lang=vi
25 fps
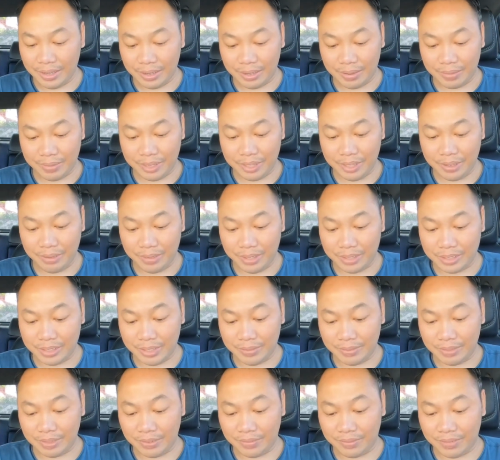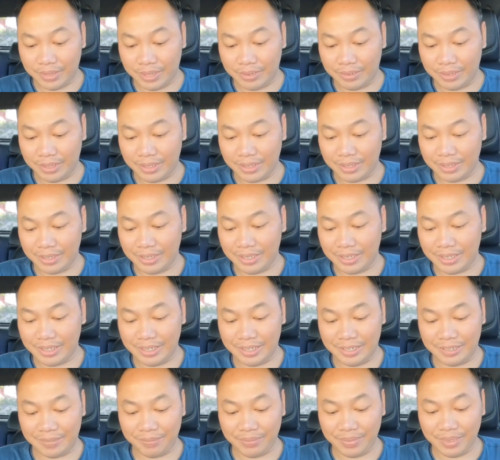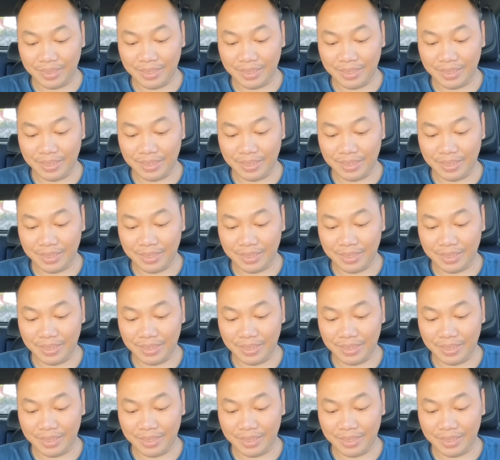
không để Dương Huệ xem được vào gia đình